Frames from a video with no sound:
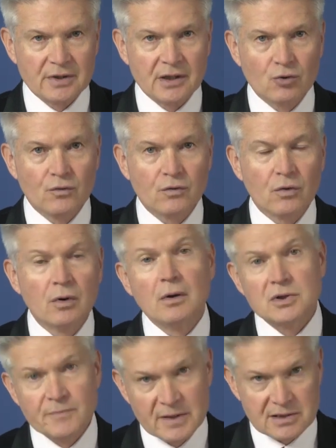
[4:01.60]
подготовку
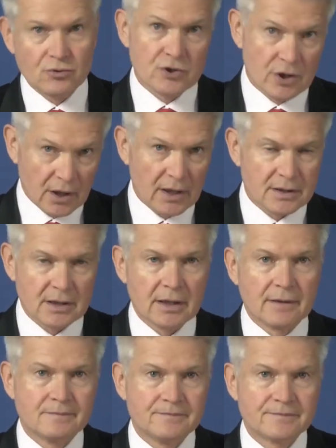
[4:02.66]
с последующей окраской.